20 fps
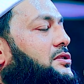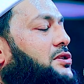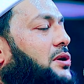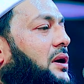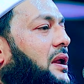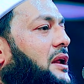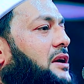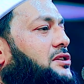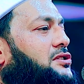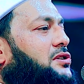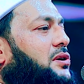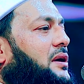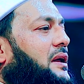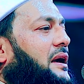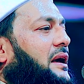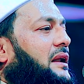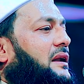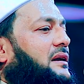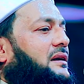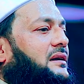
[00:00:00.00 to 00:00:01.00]
শোনেন
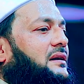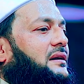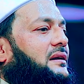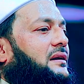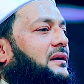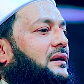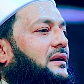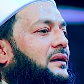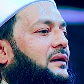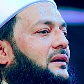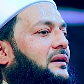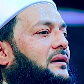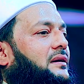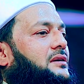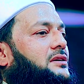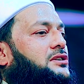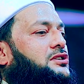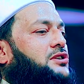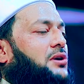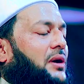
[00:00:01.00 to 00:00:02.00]
শোনেন
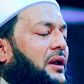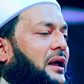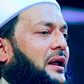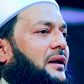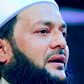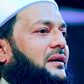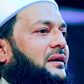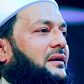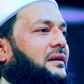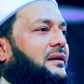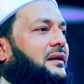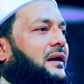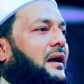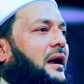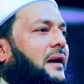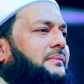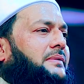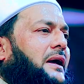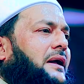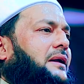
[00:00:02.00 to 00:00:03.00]
শোনেন
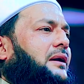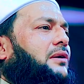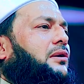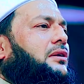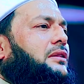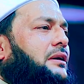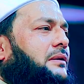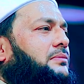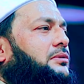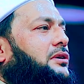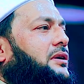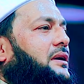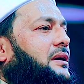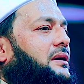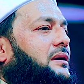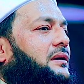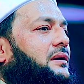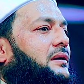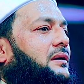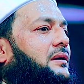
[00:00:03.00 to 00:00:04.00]
আমি একটা কথা বলি
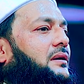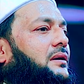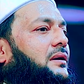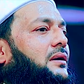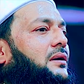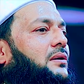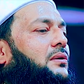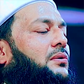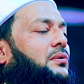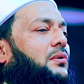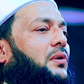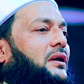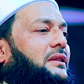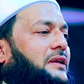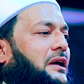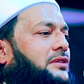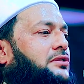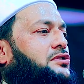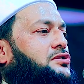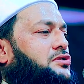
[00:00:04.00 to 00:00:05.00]

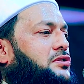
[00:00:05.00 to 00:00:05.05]
কথা তো